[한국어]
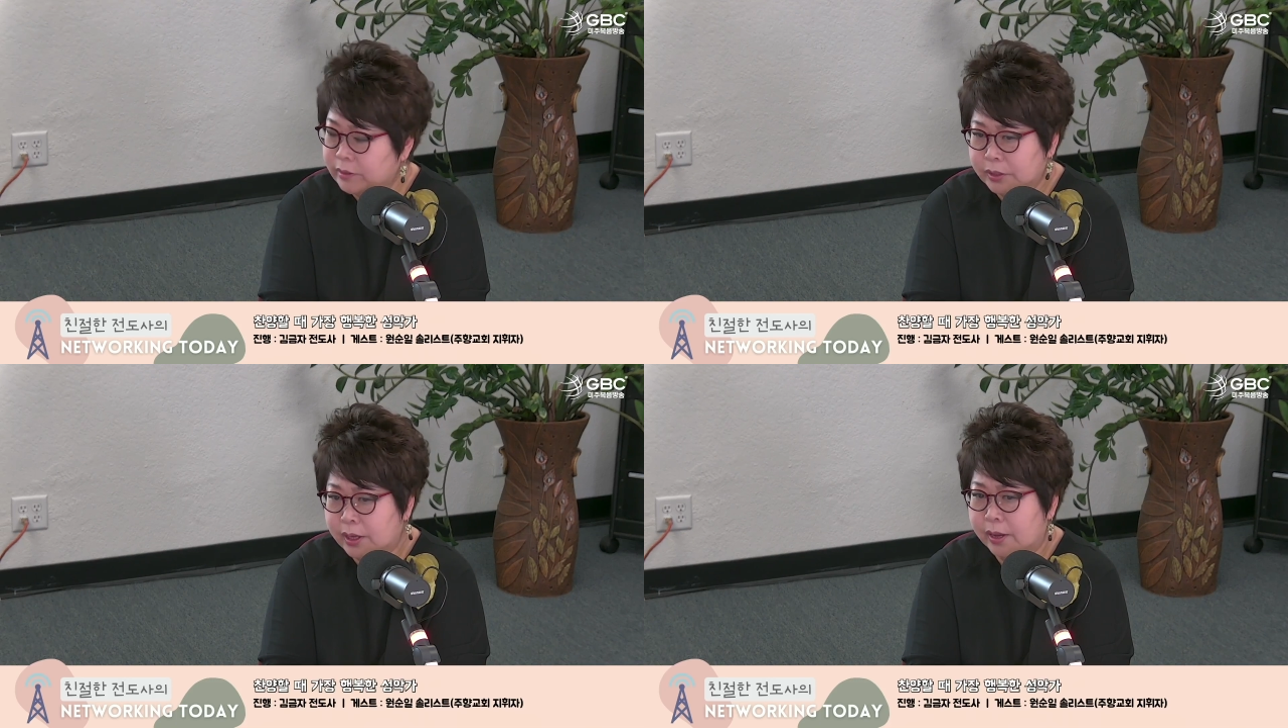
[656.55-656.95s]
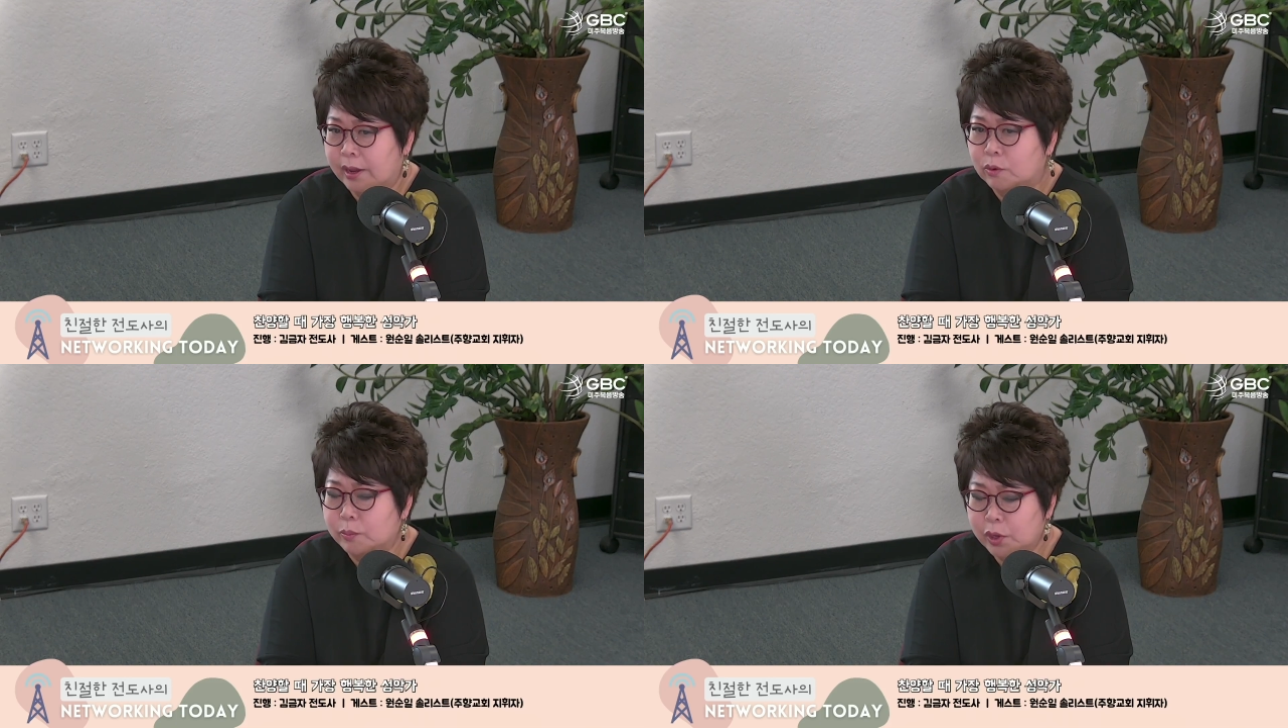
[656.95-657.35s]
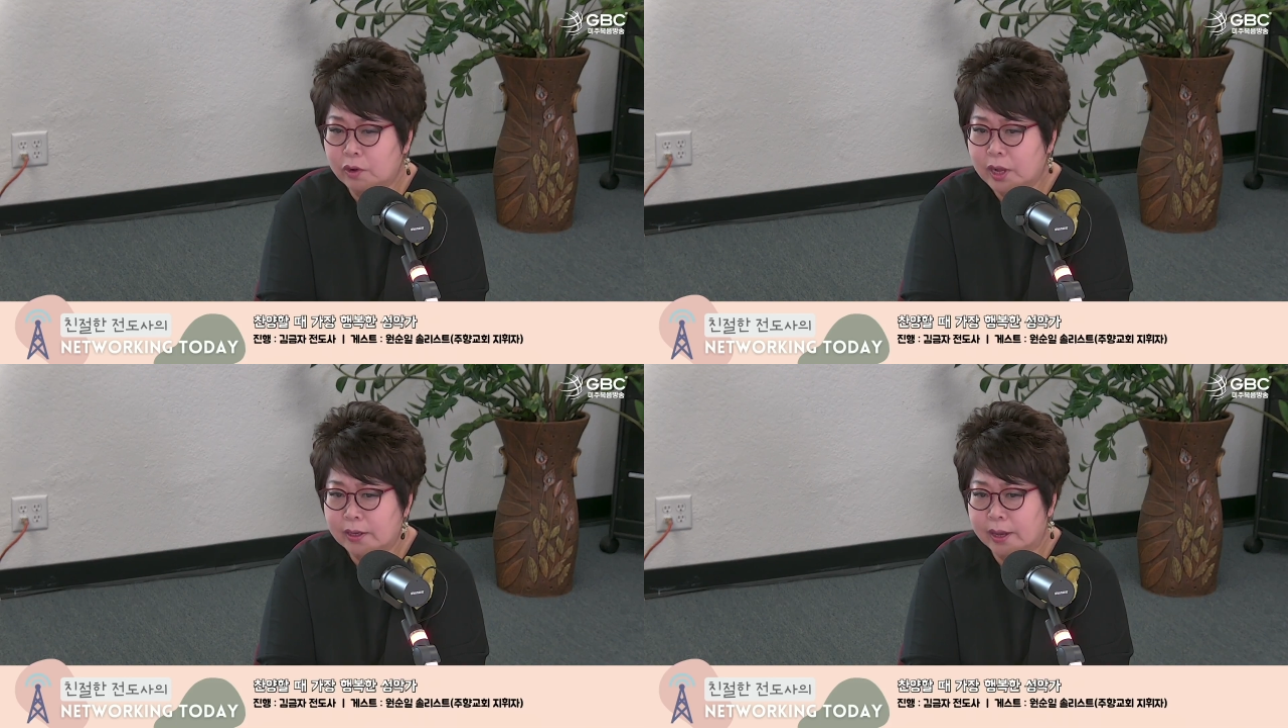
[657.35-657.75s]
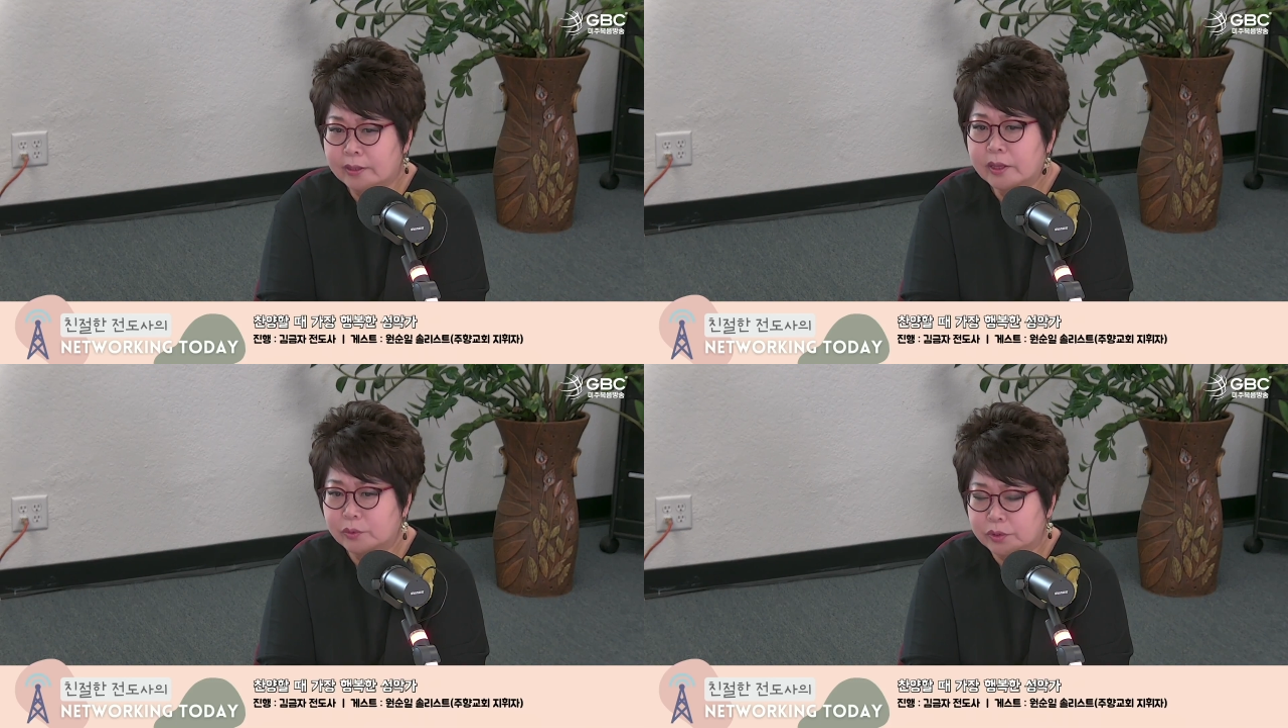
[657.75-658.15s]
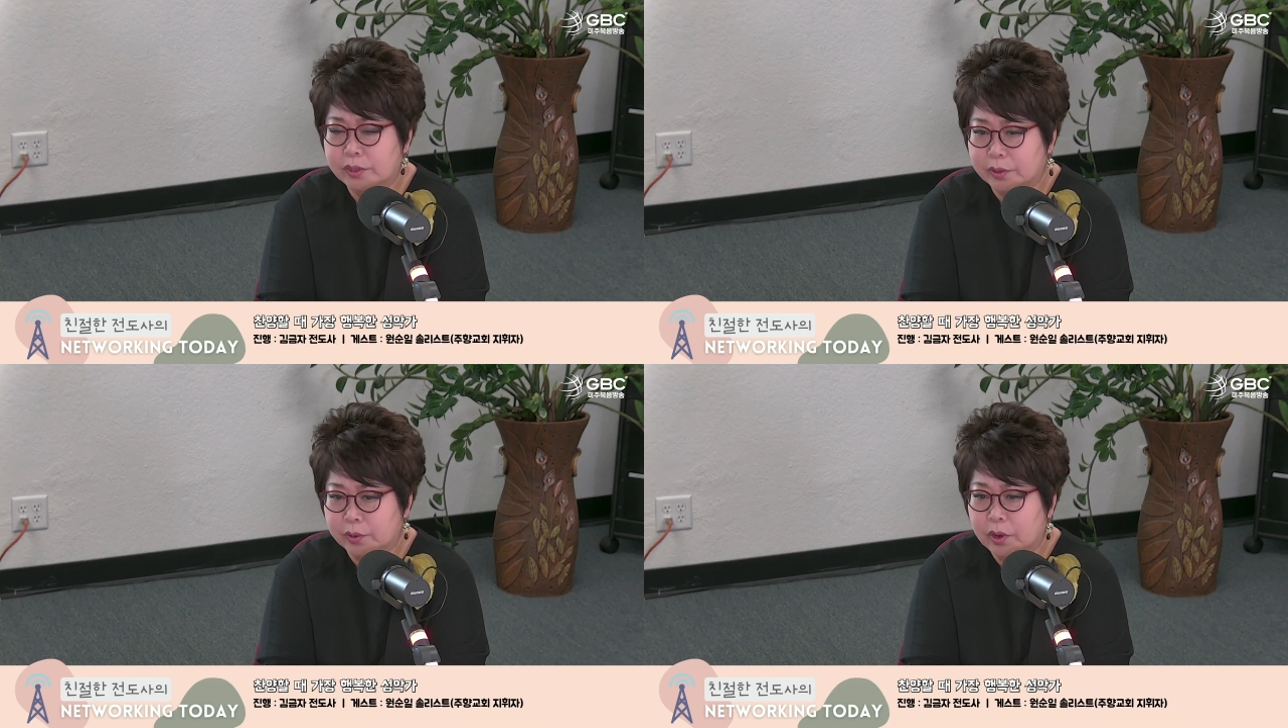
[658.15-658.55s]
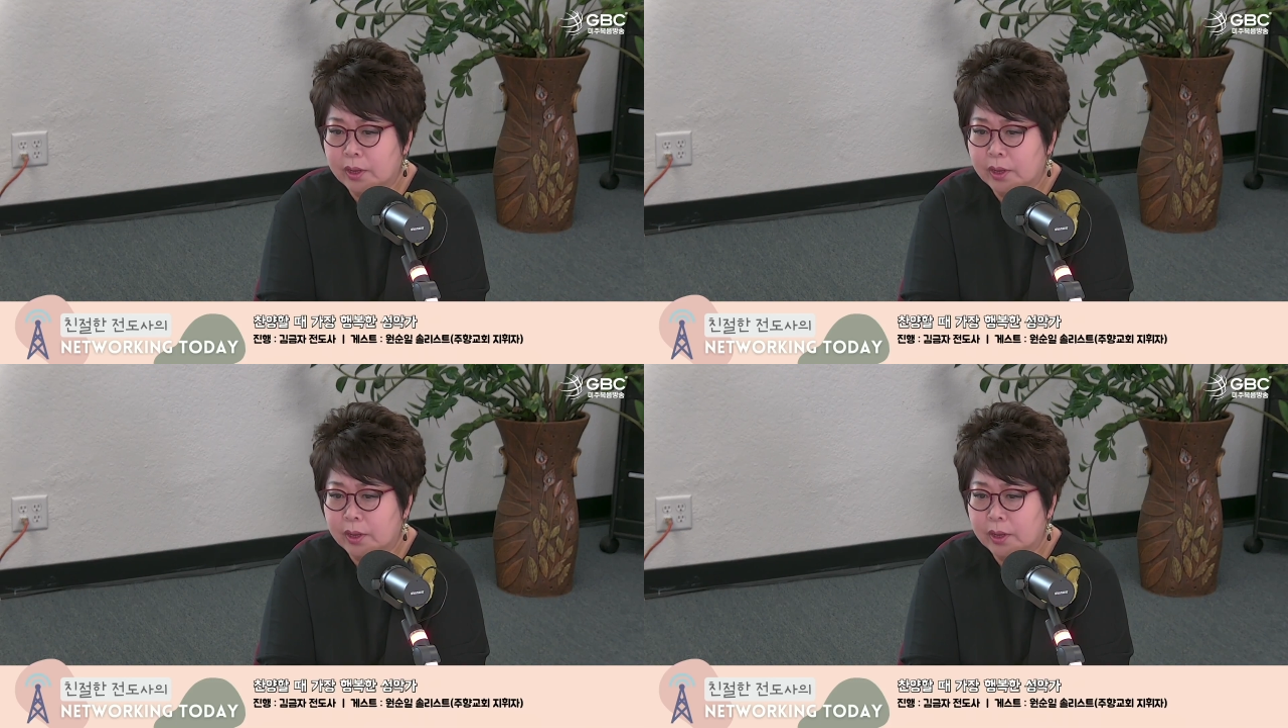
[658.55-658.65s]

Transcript: 그렇게 네. 아, 엄격하게 했다 고 그러더라고요.